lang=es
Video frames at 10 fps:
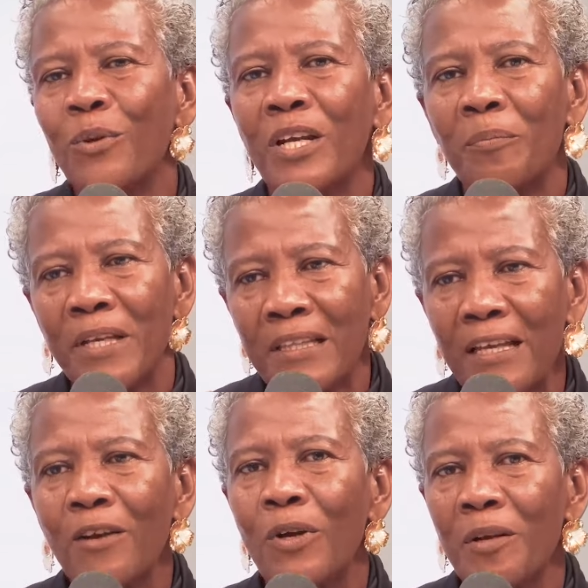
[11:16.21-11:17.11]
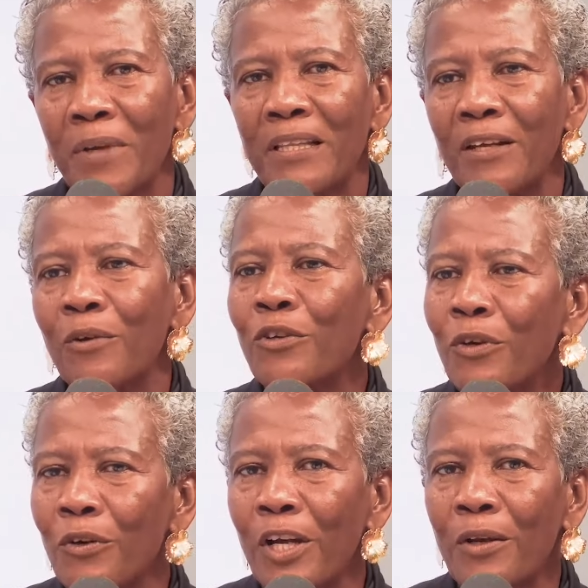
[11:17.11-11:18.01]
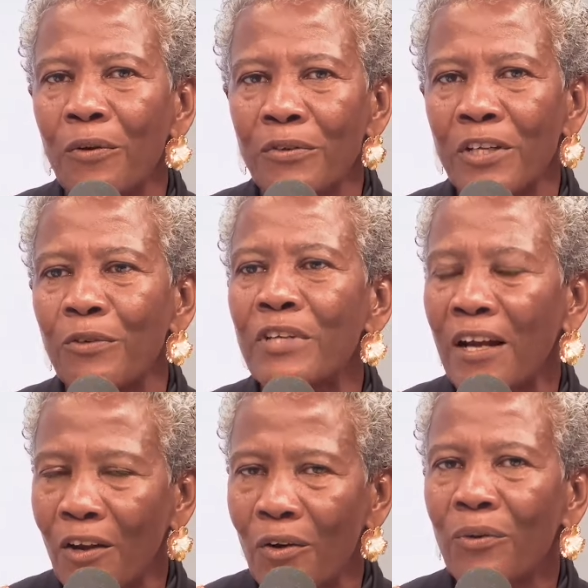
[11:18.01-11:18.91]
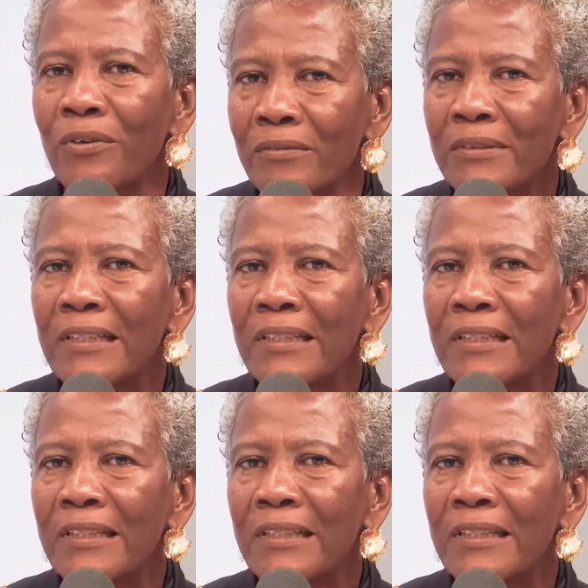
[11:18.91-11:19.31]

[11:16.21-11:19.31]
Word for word: de repetirlo y repetirlo, yo creo que no, se nos ancló.